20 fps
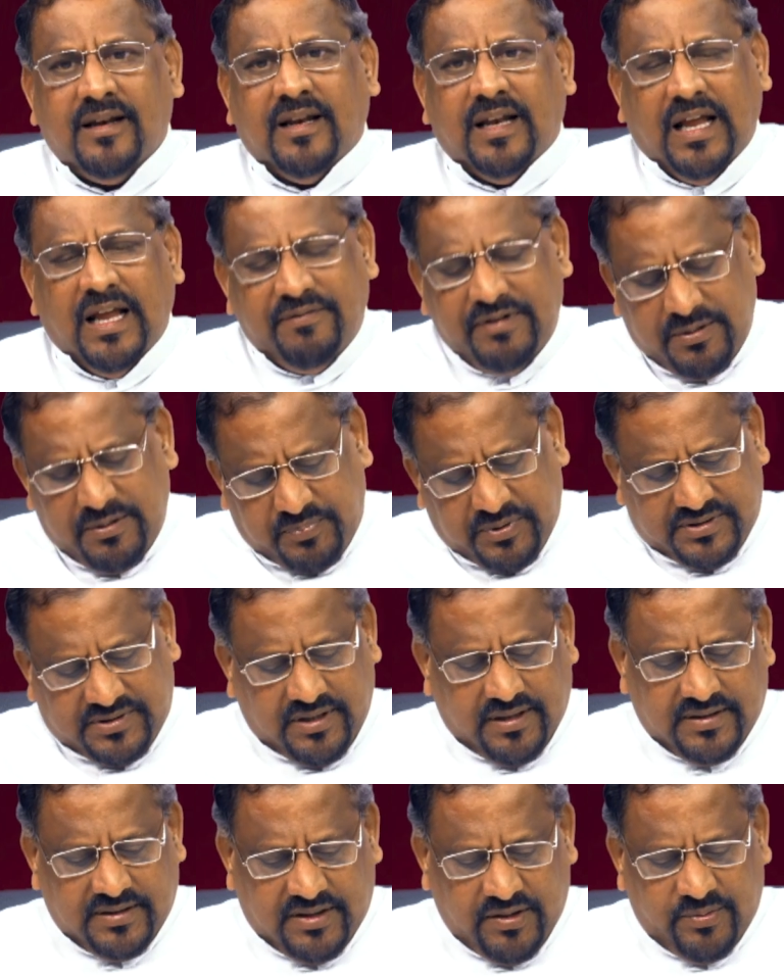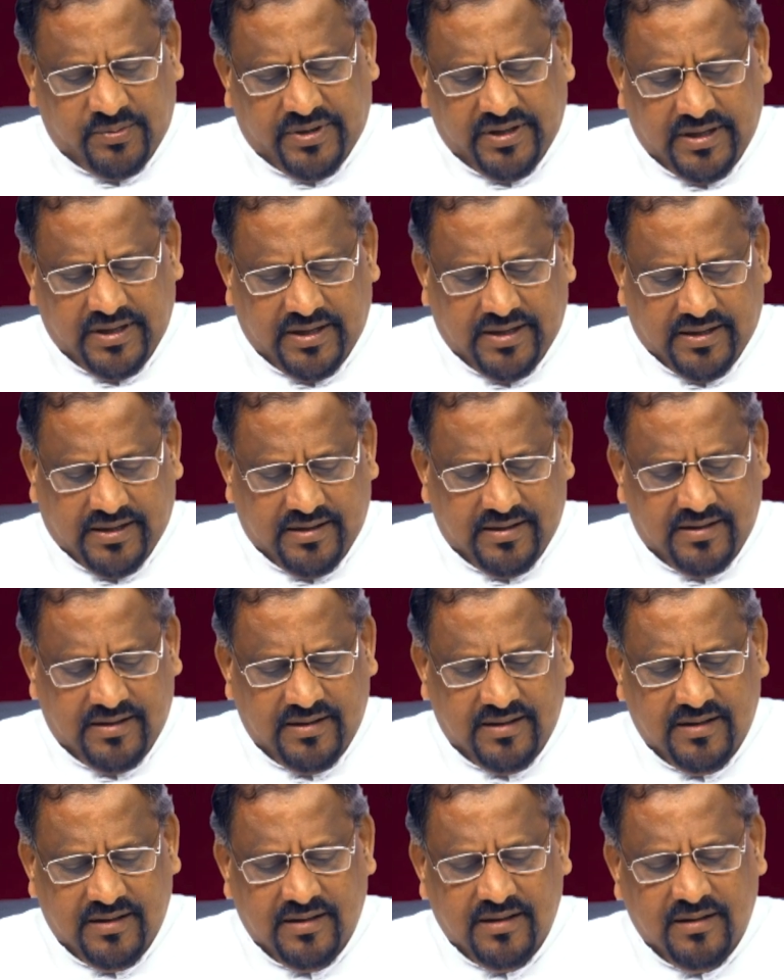லேவியர் புத்தகத்தினுடைய
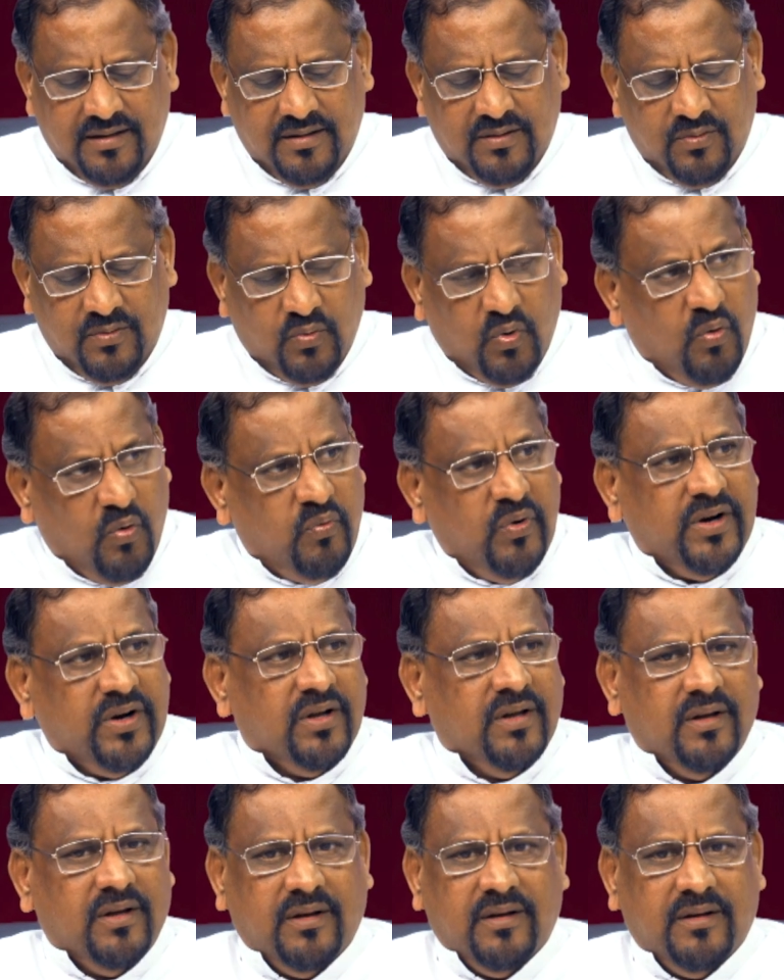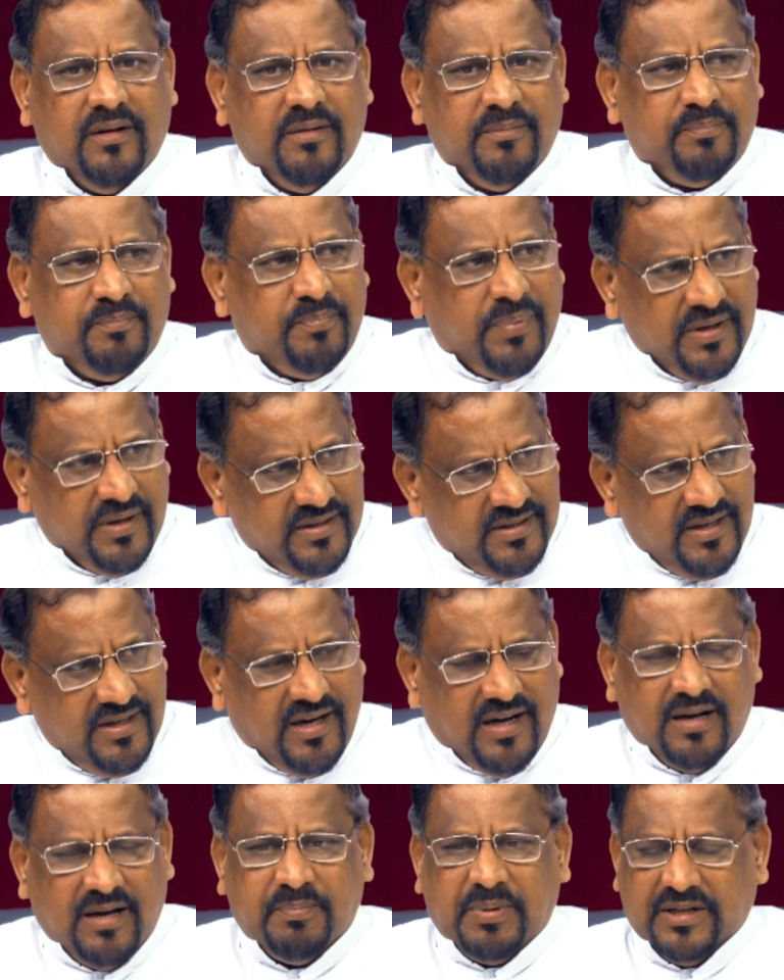ஒவ்வொரு
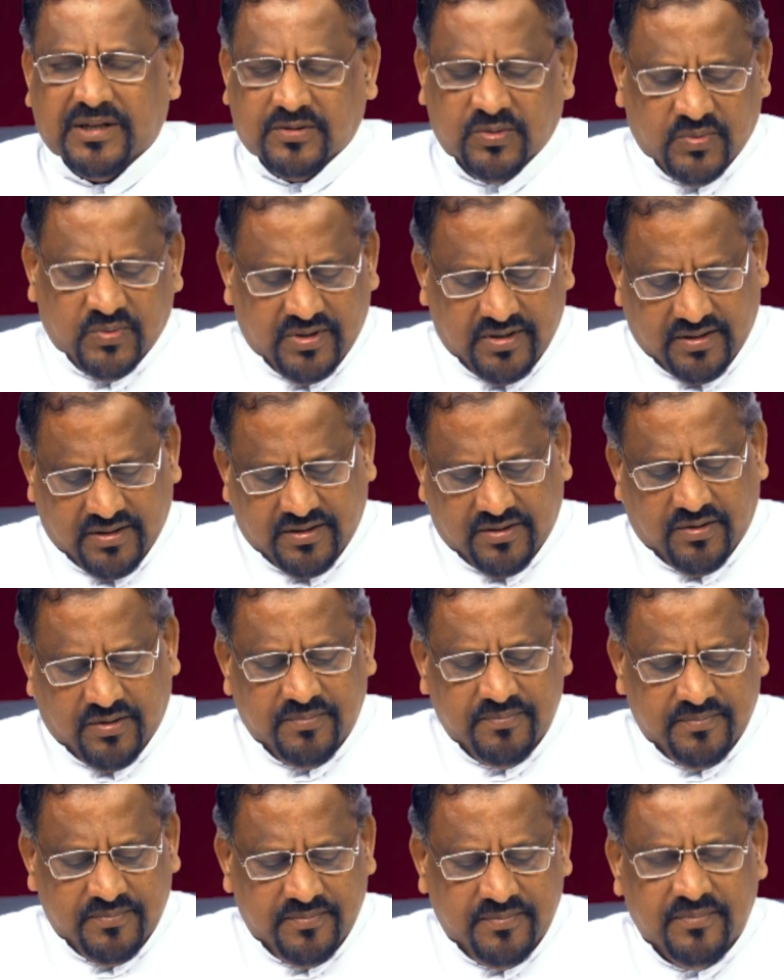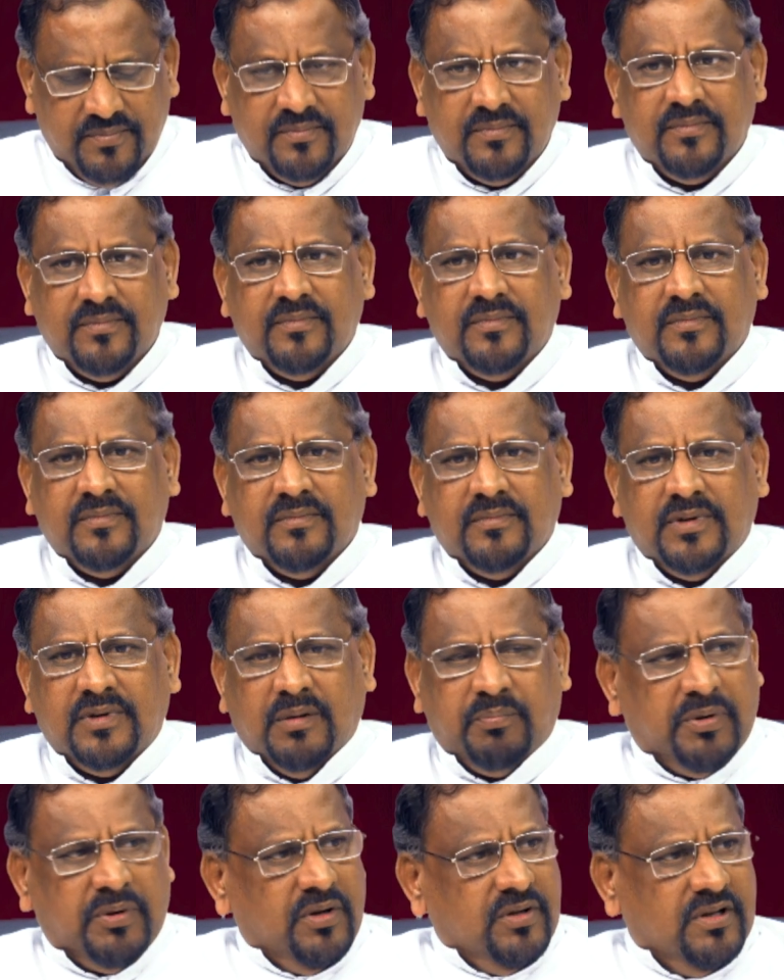பகுதியாக பார்த்து கொண்டிருக்கிறோம்
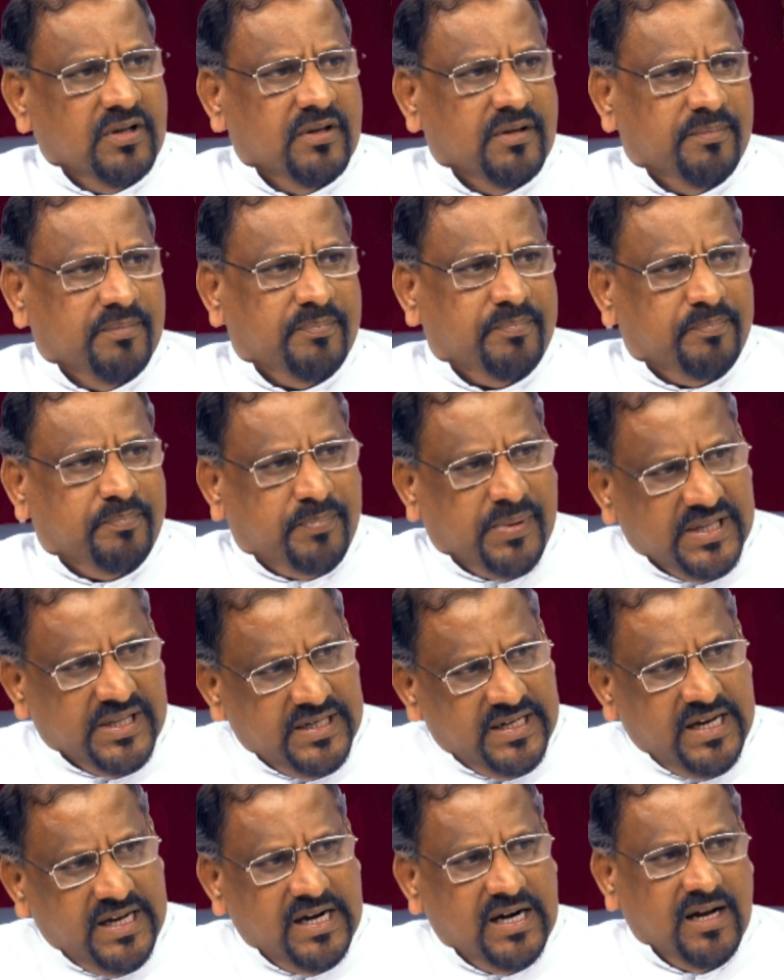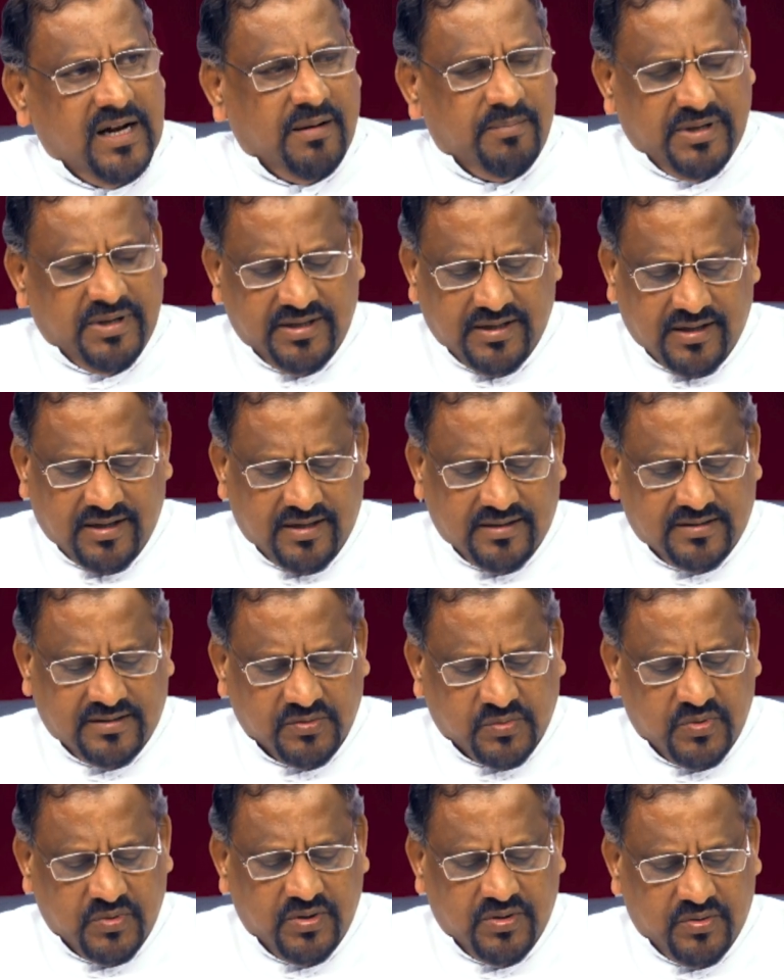இப்பொழுது பதினேழாம்
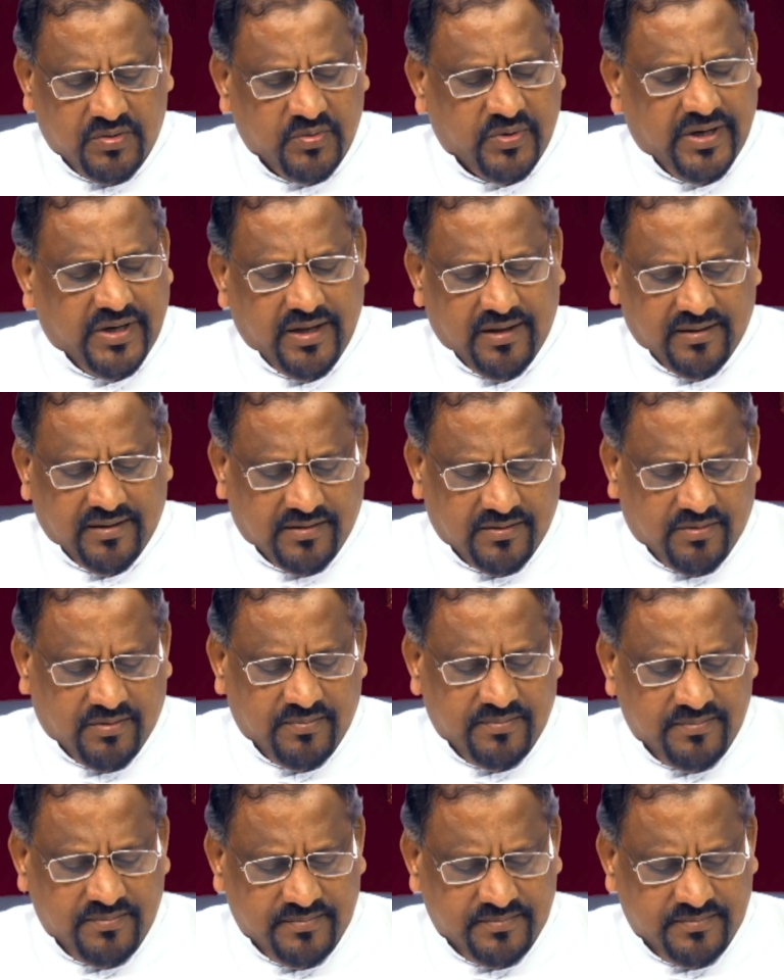அதிகாரத்துக்குள் நுழைய இருக்கிறோம்